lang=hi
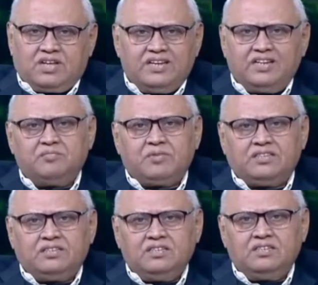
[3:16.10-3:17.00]
कहने की
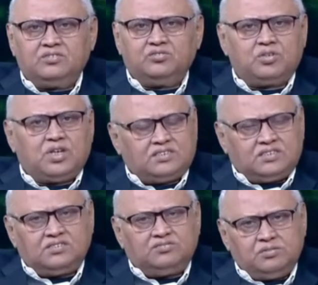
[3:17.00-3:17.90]
बात नहीं है कि जो
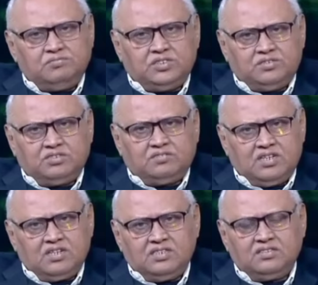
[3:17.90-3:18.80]
राष्ट्रीय स्वयंसेवक
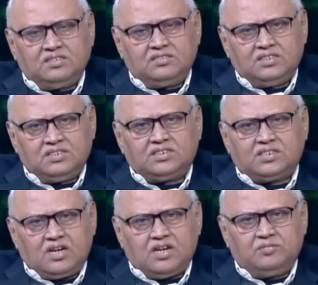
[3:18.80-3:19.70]
संघ है जिसकी एक
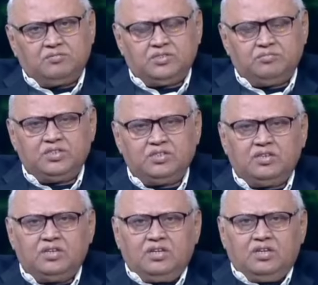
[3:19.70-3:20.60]
शाखा है बीजेपी
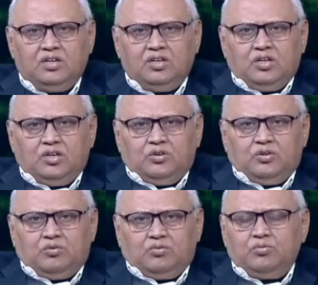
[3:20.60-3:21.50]

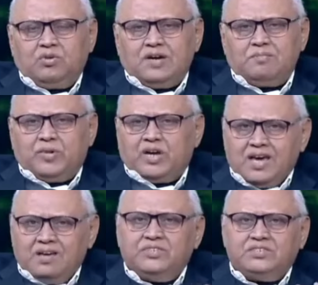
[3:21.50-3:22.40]
उनका
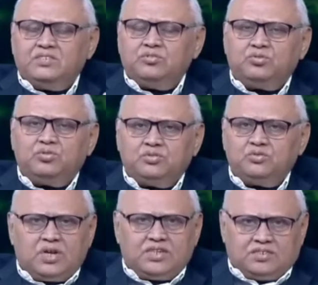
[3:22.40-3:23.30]
बड़ा विजन तो
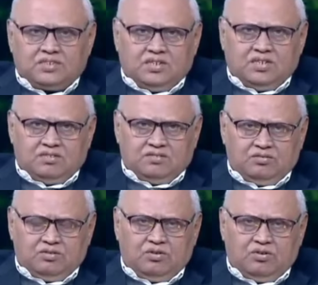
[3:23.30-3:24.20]
हिंदू राष्ट्र का है
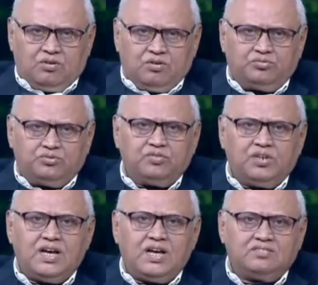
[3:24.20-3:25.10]
और
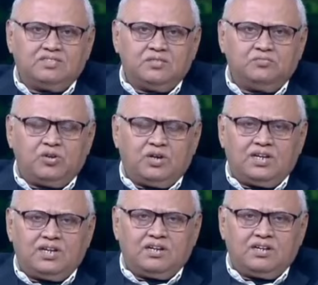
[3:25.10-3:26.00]
उस लिहाज से वो
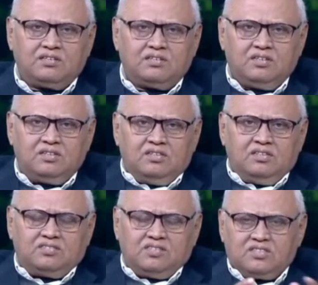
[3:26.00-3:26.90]
अलग अलग
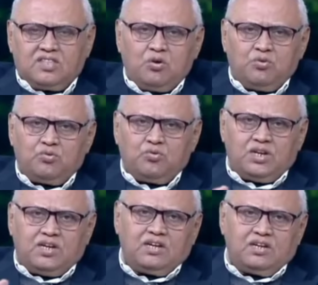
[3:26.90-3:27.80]
संस्थाओं को
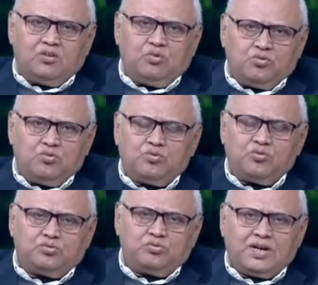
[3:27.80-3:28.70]
अलग अलग लोगों
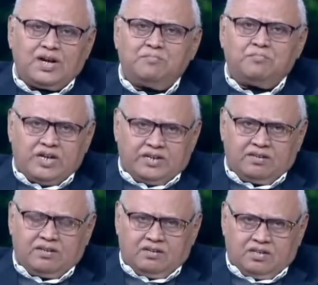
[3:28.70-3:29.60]
को उन्होंने काम
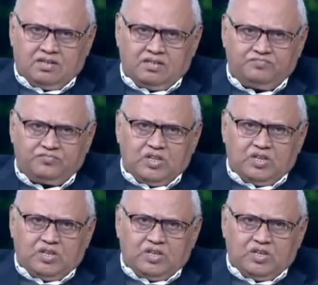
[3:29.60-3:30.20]
बांट रखा है